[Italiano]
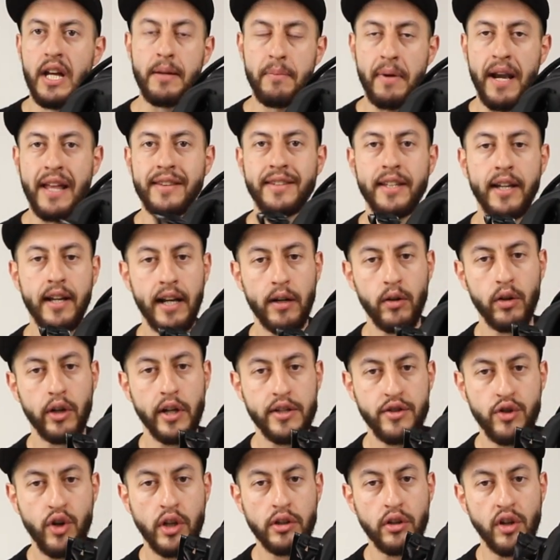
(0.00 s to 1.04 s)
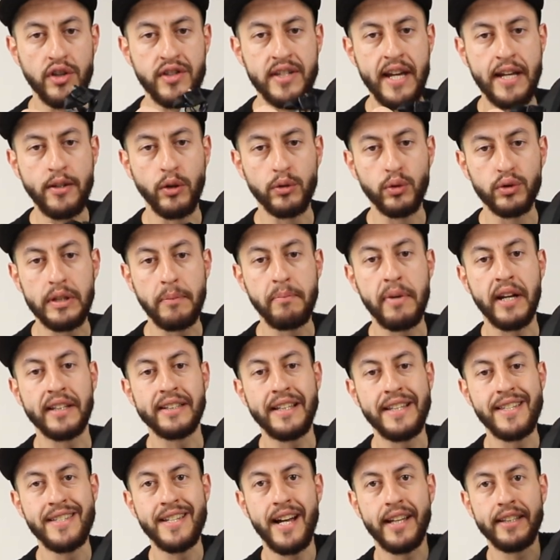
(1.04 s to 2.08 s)
riprende la colorazione dello zaino tutte
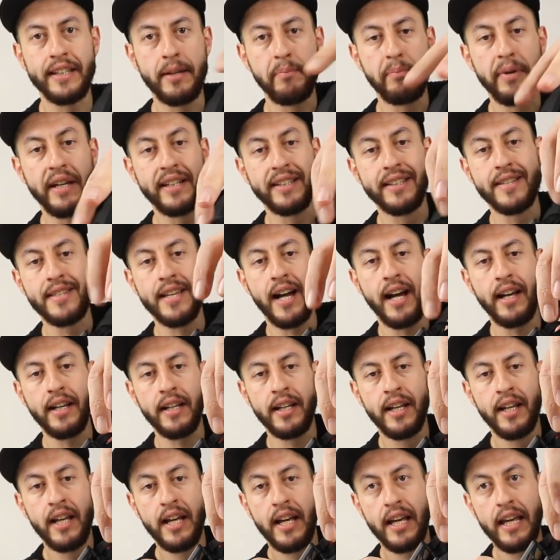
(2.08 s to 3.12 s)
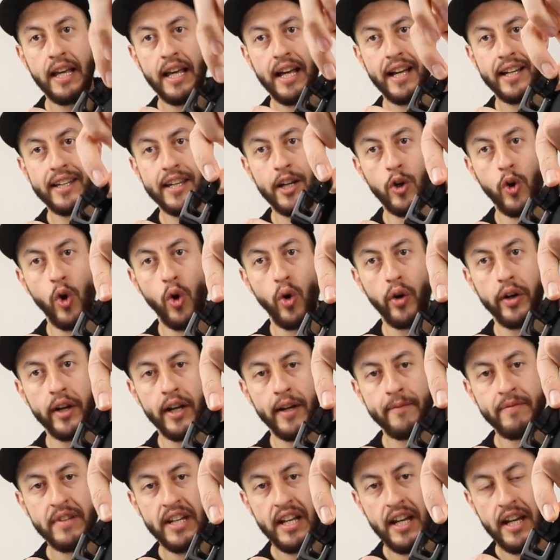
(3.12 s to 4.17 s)
brandizzate peak design e anche
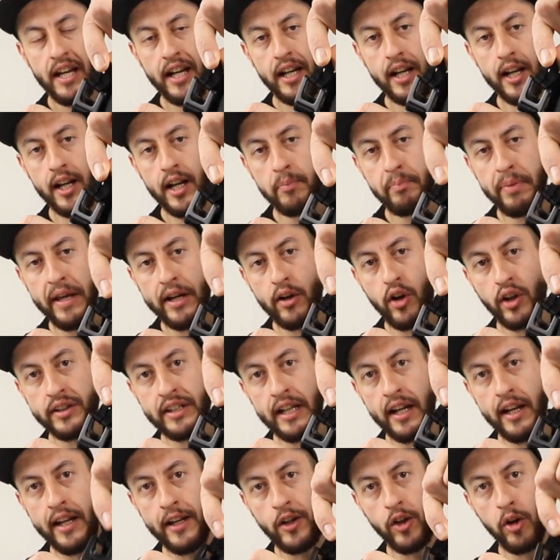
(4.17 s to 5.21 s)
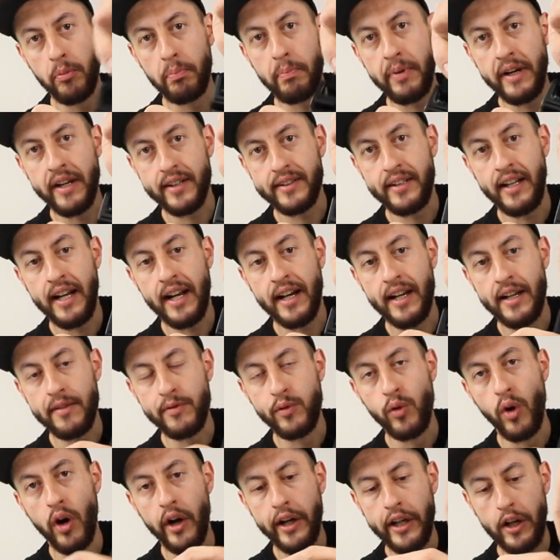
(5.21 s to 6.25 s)
con il piccolo anellino per tirarle
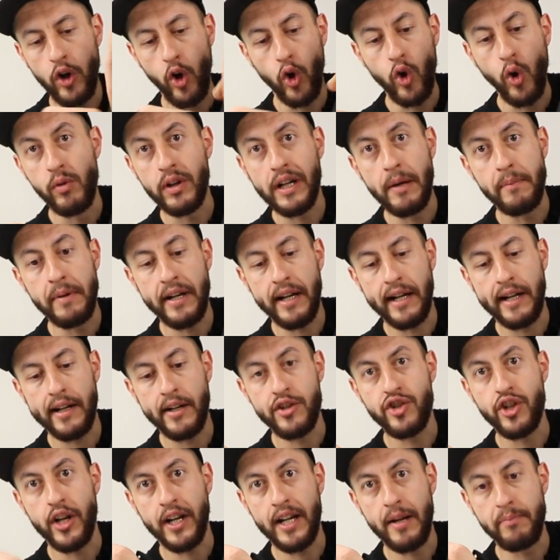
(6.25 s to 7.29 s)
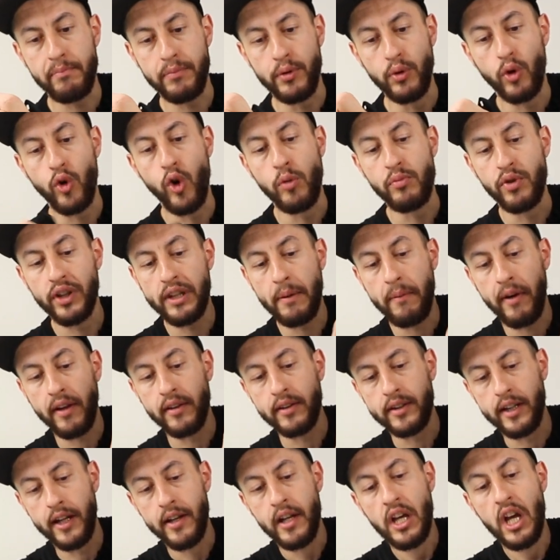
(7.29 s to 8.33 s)
fuori o comunque per agganciarle più
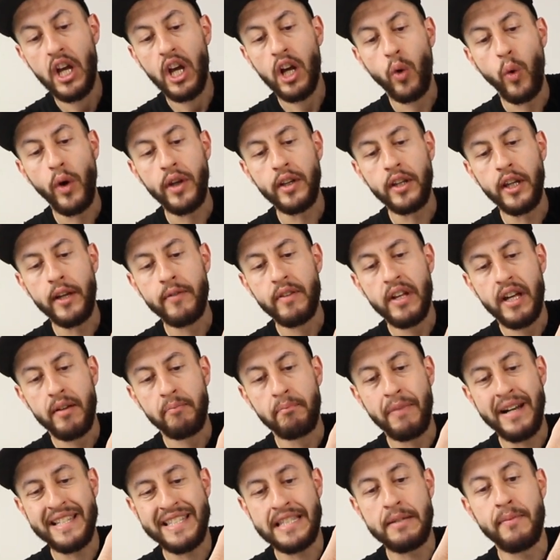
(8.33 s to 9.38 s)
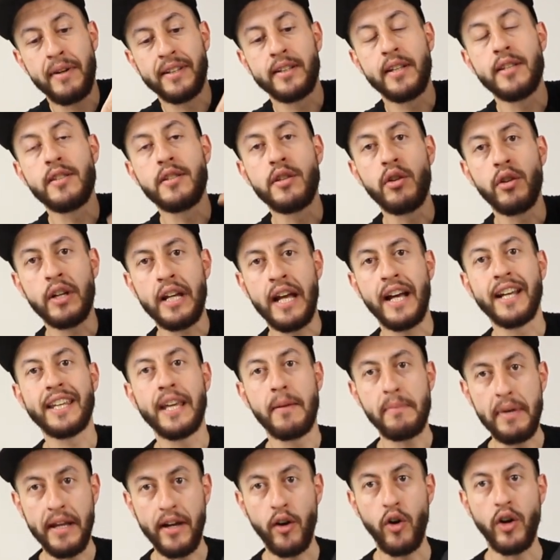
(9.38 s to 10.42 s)
comodamente quindi massima attenzione anche
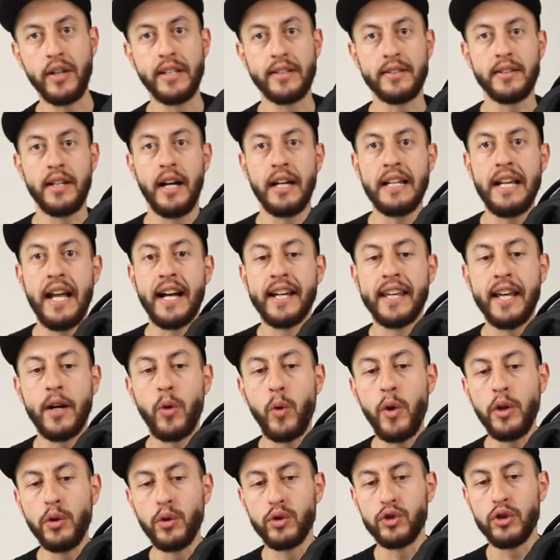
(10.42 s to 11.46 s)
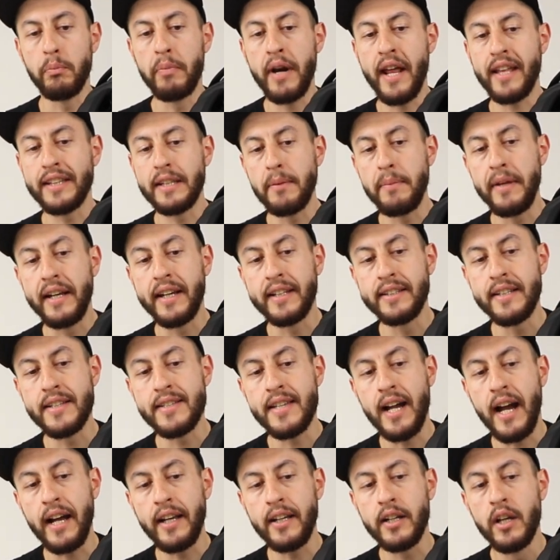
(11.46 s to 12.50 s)
ai piccoli dettagli anche qui tutto brand peak
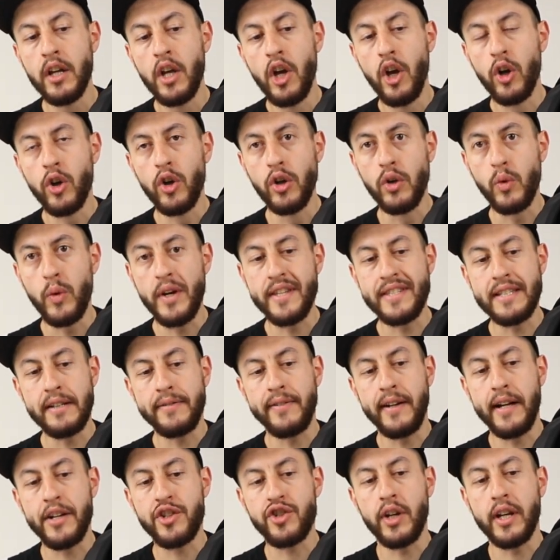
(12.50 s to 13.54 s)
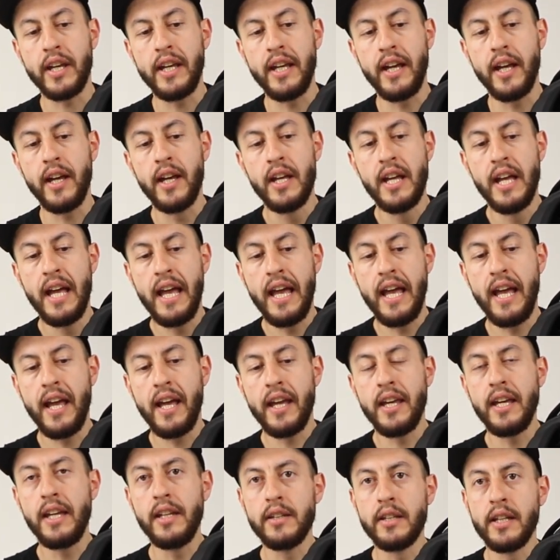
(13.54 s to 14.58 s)
design con questa fascia che è
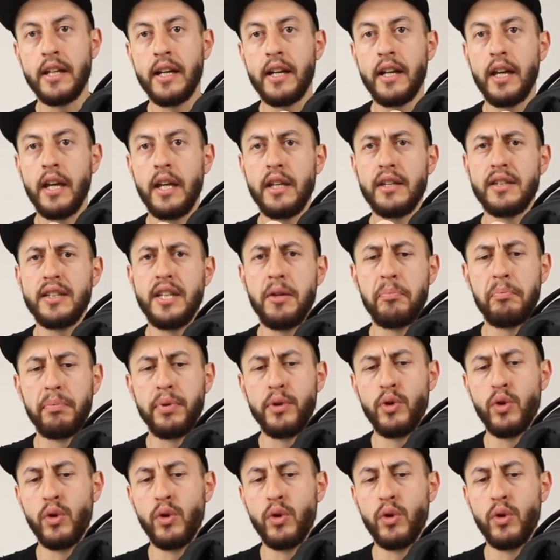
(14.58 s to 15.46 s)
in, in T